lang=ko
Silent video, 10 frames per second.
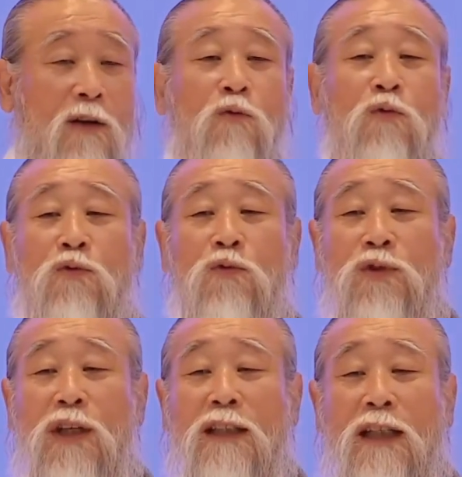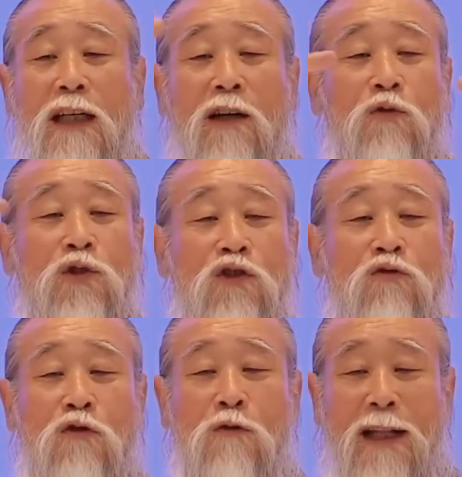우주를 생산하고
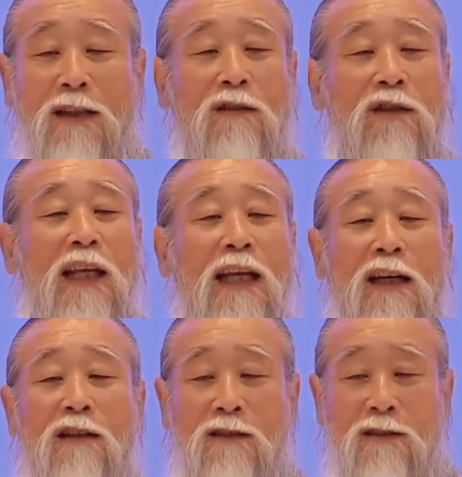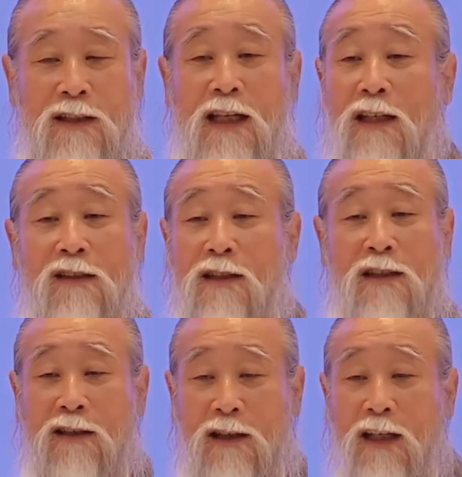지구를 만들어 인간을
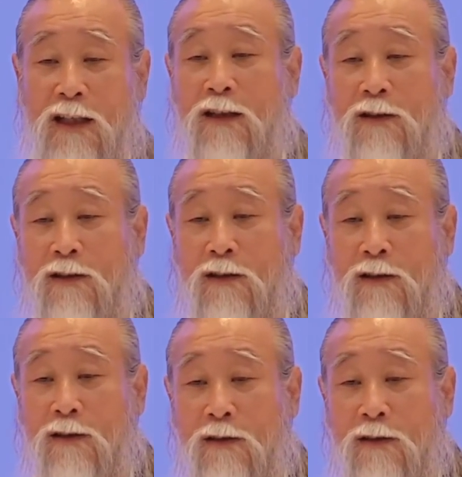생산시킨 게 아니에요.